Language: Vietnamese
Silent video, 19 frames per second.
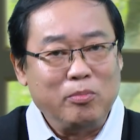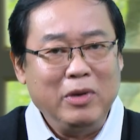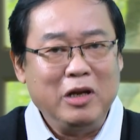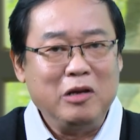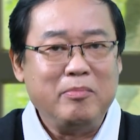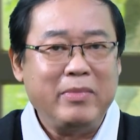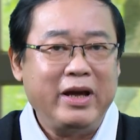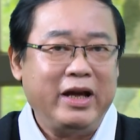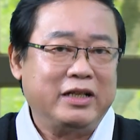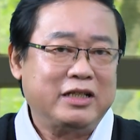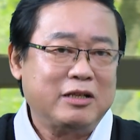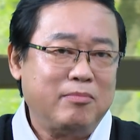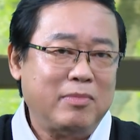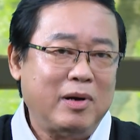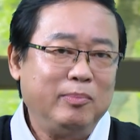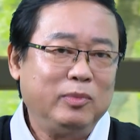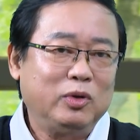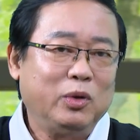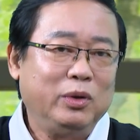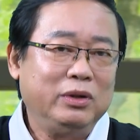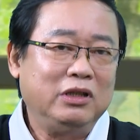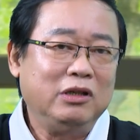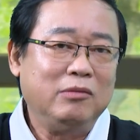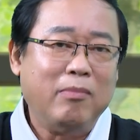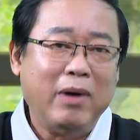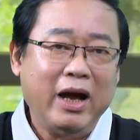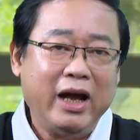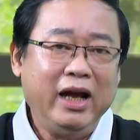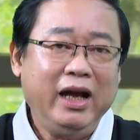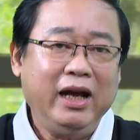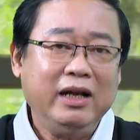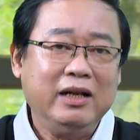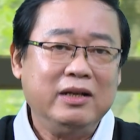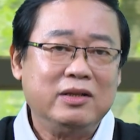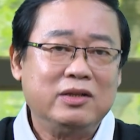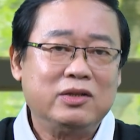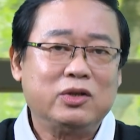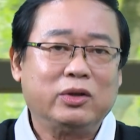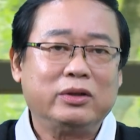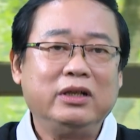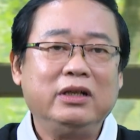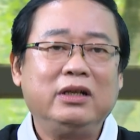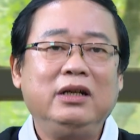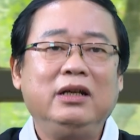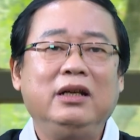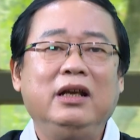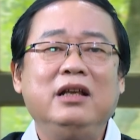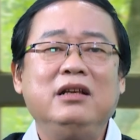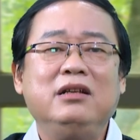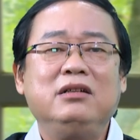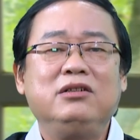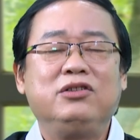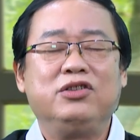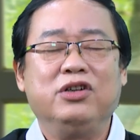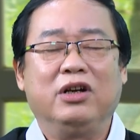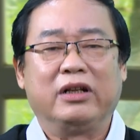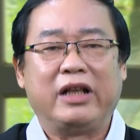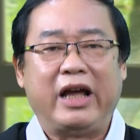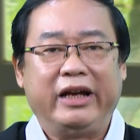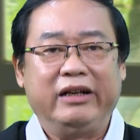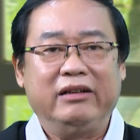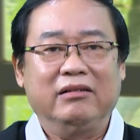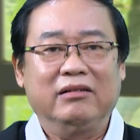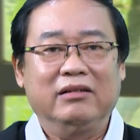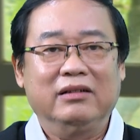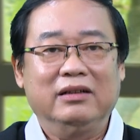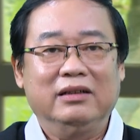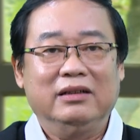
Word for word: Một mình mẹ chăm bẵm tôi từ bé cho tới khi đến trưởng thành.